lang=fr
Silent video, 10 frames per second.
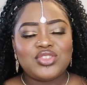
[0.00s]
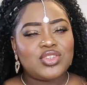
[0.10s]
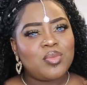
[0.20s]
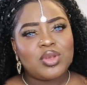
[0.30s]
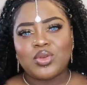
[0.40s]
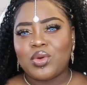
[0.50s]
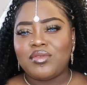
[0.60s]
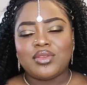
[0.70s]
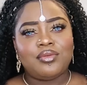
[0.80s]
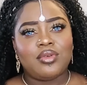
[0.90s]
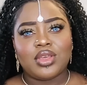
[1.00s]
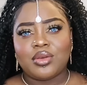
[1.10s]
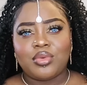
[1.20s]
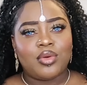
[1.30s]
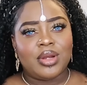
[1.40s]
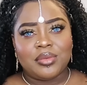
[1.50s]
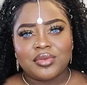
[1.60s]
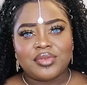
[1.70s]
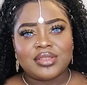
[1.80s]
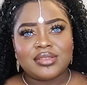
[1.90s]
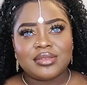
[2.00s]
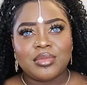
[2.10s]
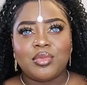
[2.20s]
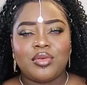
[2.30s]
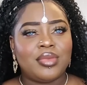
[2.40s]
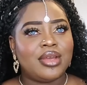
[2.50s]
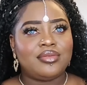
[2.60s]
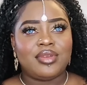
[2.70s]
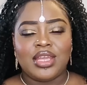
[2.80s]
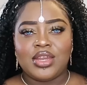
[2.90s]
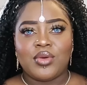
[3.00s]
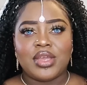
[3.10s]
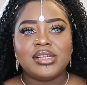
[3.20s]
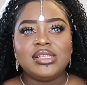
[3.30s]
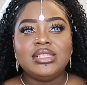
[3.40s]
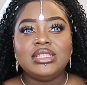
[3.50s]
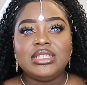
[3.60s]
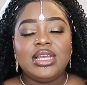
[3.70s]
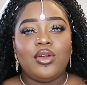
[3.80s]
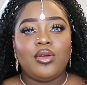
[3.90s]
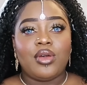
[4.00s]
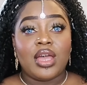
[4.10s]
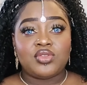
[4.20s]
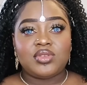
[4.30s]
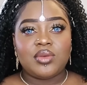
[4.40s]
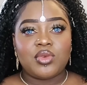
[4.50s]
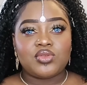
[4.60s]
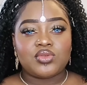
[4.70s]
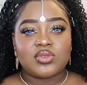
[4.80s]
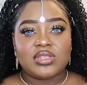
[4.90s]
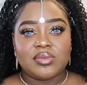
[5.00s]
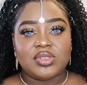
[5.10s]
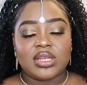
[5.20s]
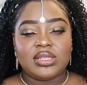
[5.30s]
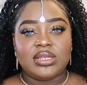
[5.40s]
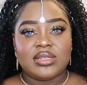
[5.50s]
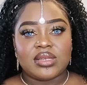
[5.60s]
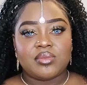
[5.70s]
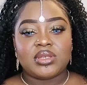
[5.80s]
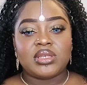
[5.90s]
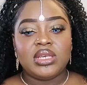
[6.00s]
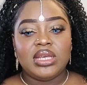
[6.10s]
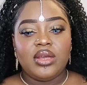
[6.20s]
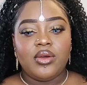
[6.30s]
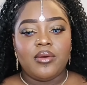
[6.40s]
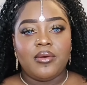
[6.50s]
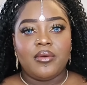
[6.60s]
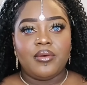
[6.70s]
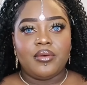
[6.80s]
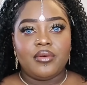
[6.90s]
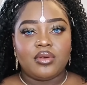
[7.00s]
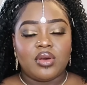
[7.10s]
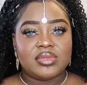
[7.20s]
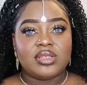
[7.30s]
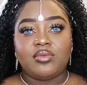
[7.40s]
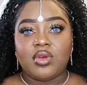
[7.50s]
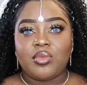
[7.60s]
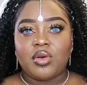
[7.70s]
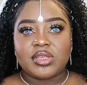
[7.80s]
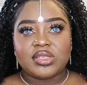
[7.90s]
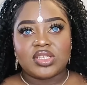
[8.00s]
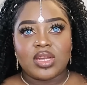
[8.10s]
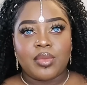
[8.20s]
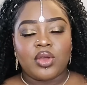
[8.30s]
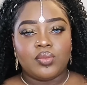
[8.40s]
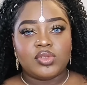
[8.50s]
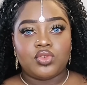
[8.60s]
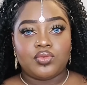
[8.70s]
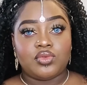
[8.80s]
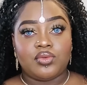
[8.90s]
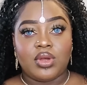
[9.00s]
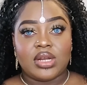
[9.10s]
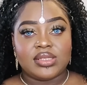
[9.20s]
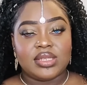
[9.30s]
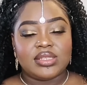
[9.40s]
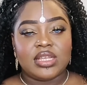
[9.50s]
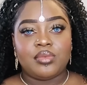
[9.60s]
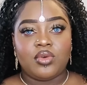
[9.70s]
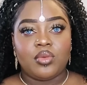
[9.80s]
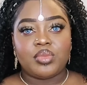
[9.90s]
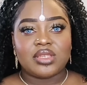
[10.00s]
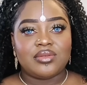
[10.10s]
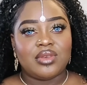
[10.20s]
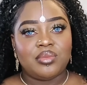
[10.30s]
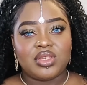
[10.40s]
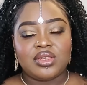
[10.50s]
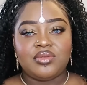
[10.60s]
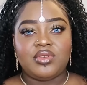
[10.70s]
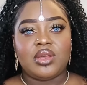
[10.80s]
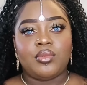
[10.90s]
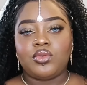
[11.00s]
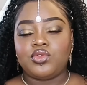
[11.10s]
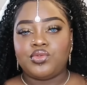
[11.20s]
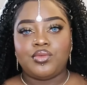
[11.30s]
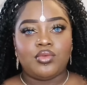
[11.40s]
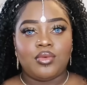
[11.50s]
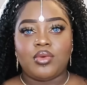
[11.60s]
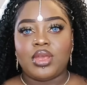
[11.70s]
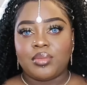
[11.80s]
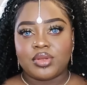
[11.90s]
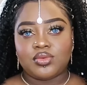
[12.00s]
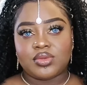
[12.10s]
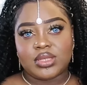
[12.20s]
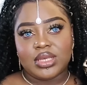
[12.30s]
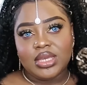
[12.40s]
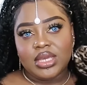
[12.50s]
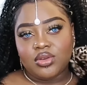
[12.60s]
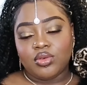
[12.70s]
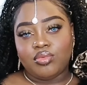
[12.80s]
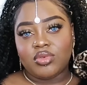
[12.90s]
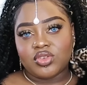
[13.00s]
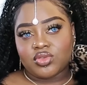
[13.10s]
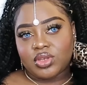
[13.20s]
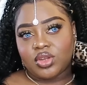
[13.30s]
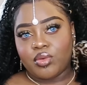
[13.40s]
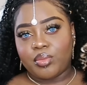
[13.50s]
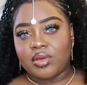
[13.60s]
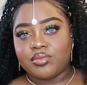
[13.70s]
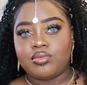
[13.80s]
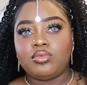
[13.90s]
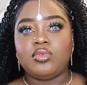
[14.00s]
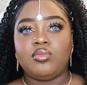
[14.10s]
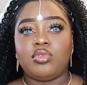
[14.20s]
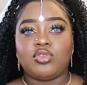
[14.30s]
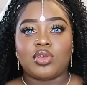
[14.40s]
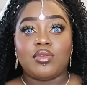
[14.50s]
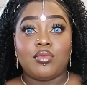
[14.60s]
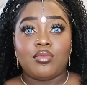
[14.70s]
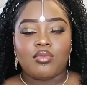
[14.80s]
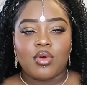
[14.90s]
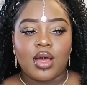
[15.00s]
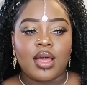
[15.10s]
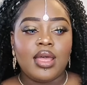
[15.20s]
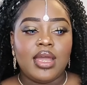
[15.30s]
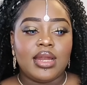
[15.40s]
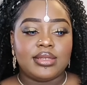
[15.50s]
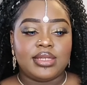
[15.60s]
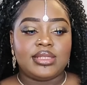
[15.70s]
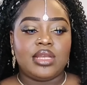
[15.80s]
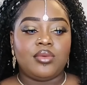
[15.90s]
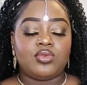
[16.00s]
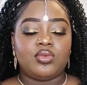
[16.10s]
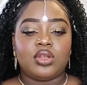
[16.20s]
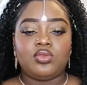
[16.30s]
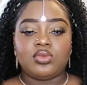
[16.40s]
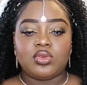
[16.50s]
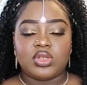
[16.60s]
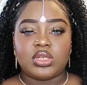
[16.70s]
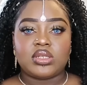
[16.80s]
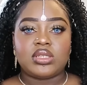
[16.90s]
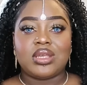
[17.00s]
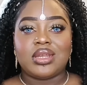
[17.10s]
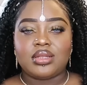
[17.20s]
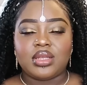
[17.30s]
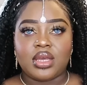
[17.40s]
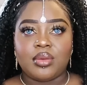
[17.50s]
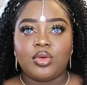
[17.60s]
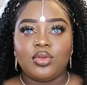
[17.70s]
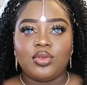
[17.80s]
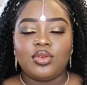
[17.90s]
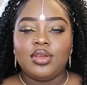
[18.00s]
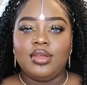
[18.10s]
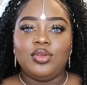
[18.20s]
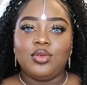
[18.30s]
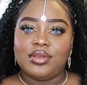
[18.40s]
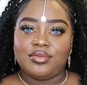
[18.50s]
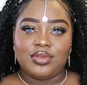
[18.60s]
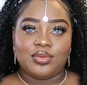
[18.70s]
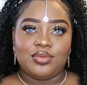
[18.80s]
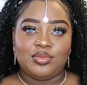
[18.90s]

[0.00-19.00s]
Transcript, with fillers: Je sais pas c'est quoi votre fucking problème en fait. Mais bon, bref, anyway. Euh, ajoutez-moi sur ce Snapchat, les amis. Euh, comme ça, envoyez-moi un message là-bas. Comme ça, je vous envoie la sextape en privé, bien évidemment. Je vous l'envoyer, il n'y a pas de souci. Donc, pour les gens qui n'ont pas vu, ou pour les gens qui veulent voir, la sextape, en tout cas, tout ce que j'ai à dire, c'est qu'elle est très bonne dans la vidéo.